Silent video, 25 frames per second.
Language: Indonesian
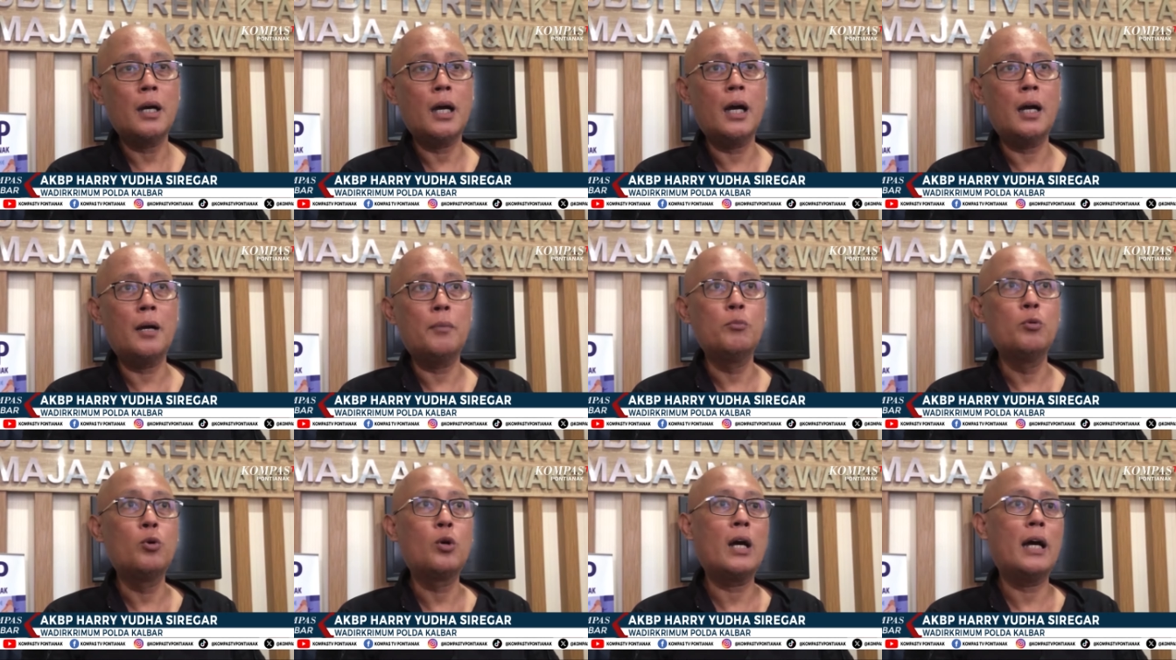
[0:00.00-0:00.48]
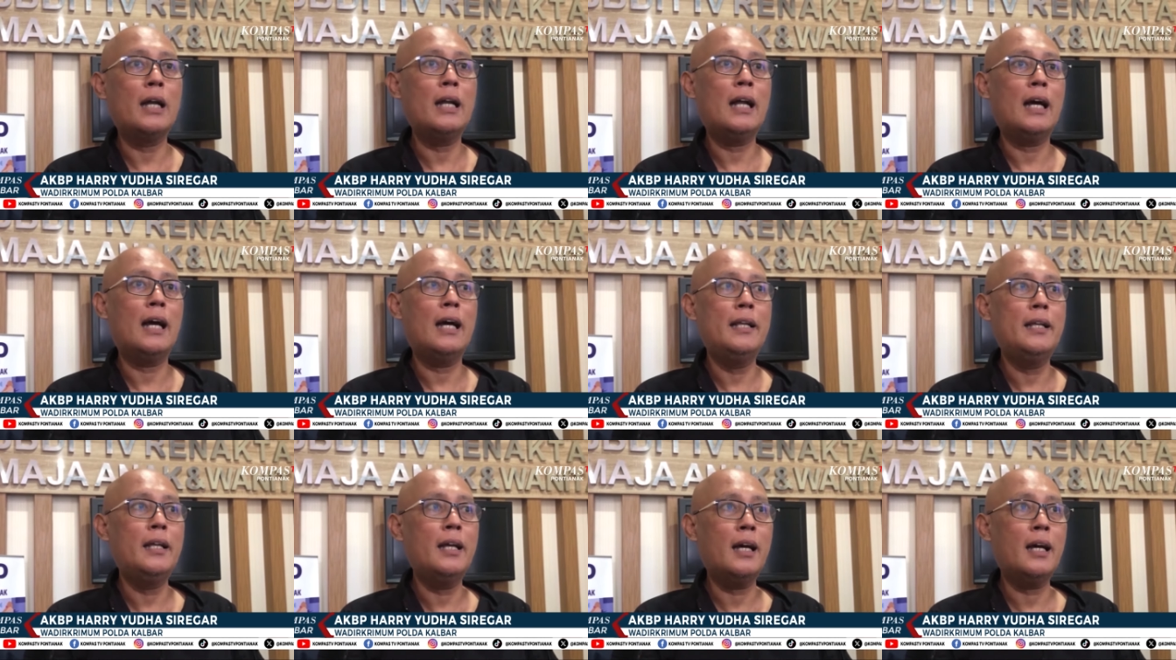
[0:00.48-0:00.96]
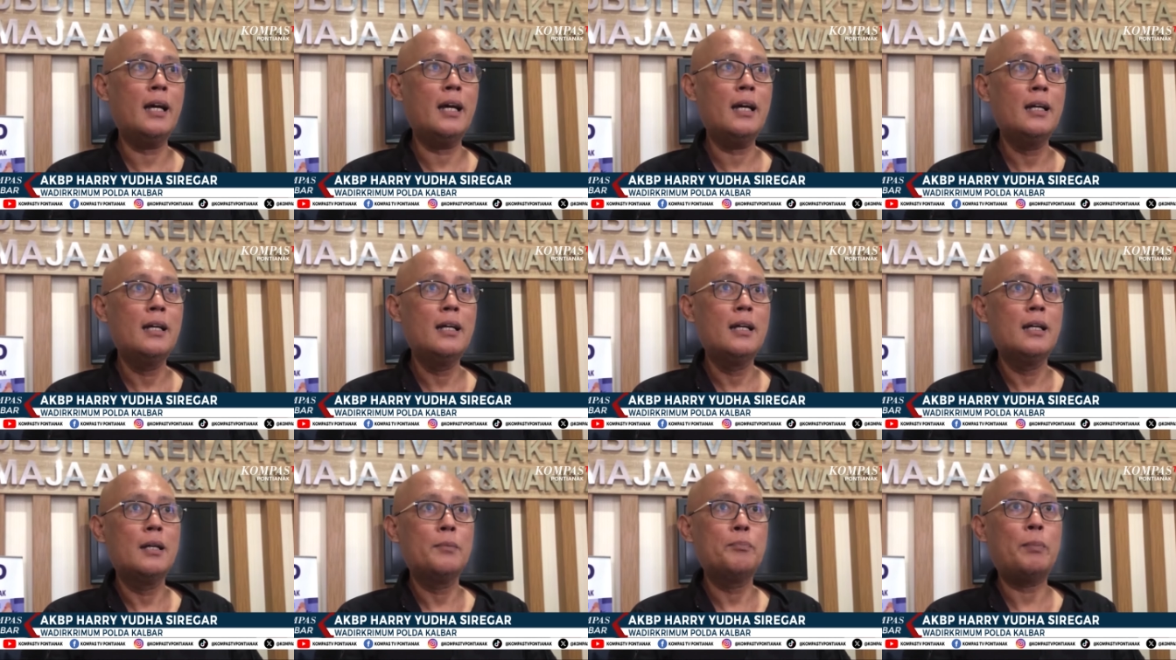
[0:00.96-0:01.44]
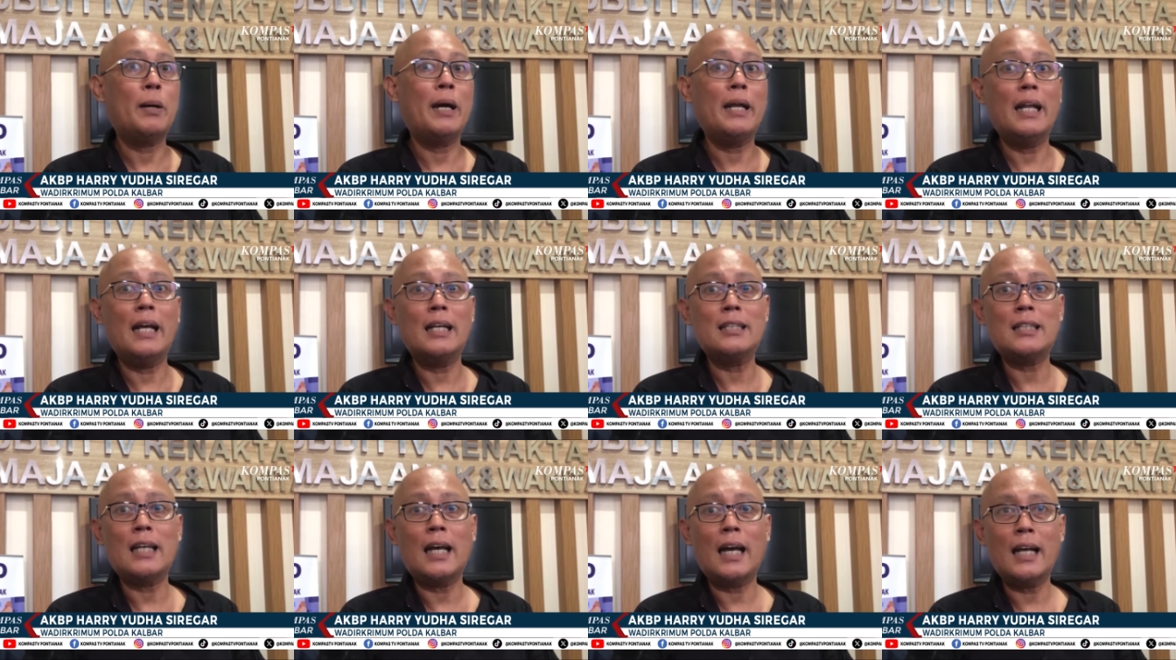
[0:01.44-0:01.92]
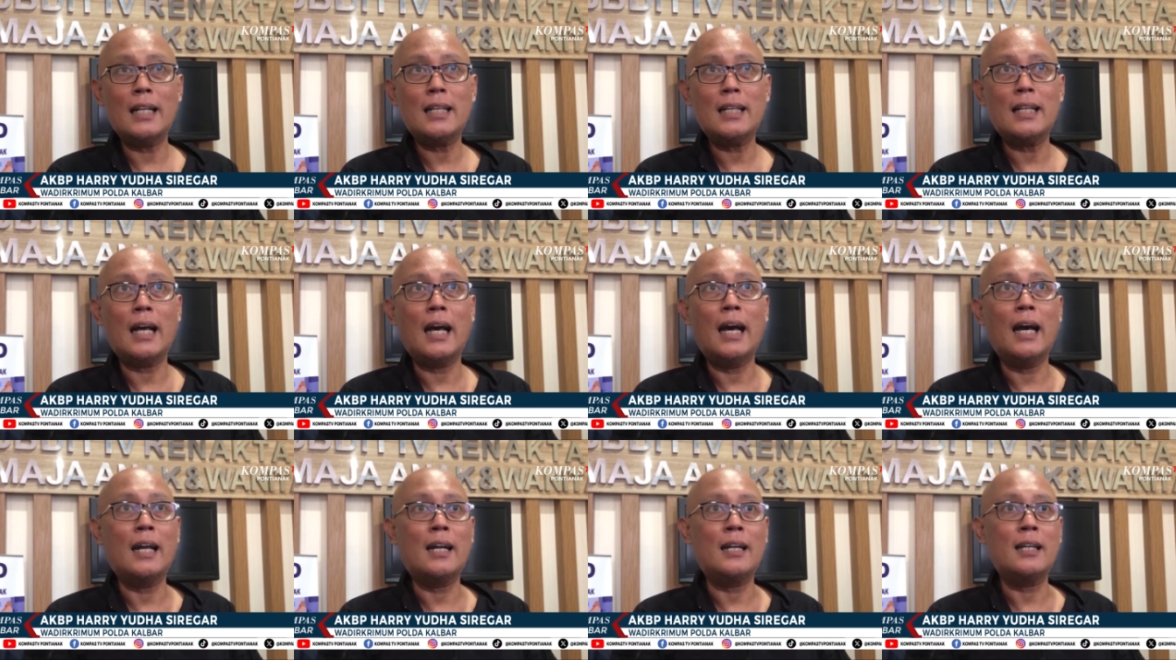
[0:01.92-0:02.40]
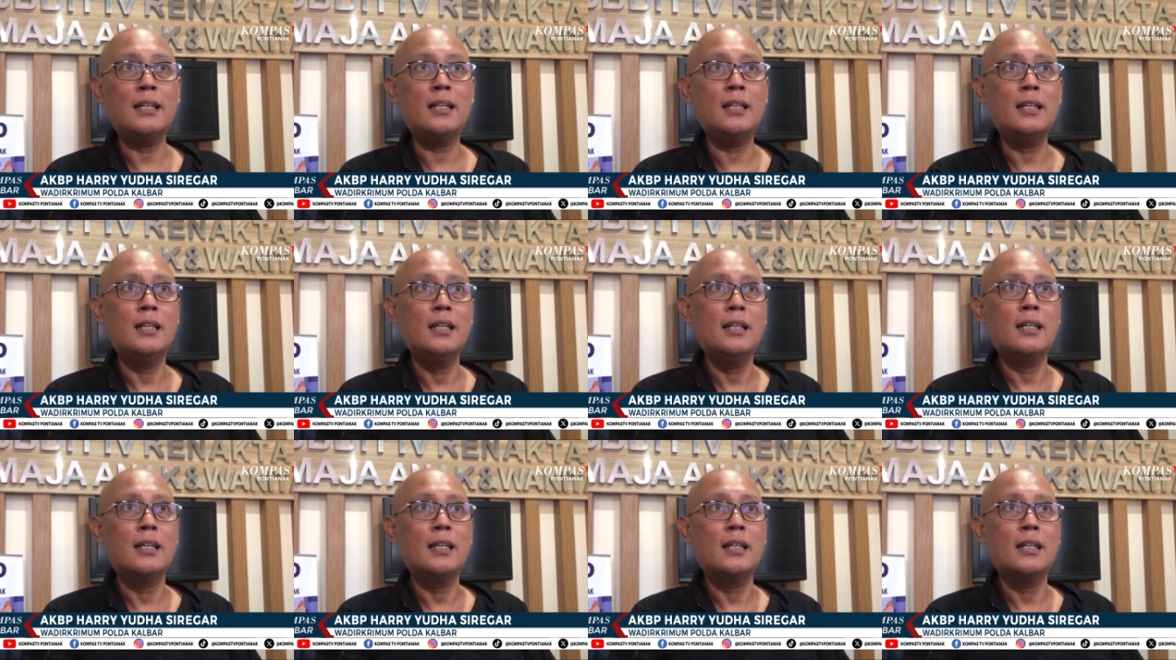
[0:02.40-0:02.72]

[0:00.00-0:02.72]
uh, bukan hanya pada saat hari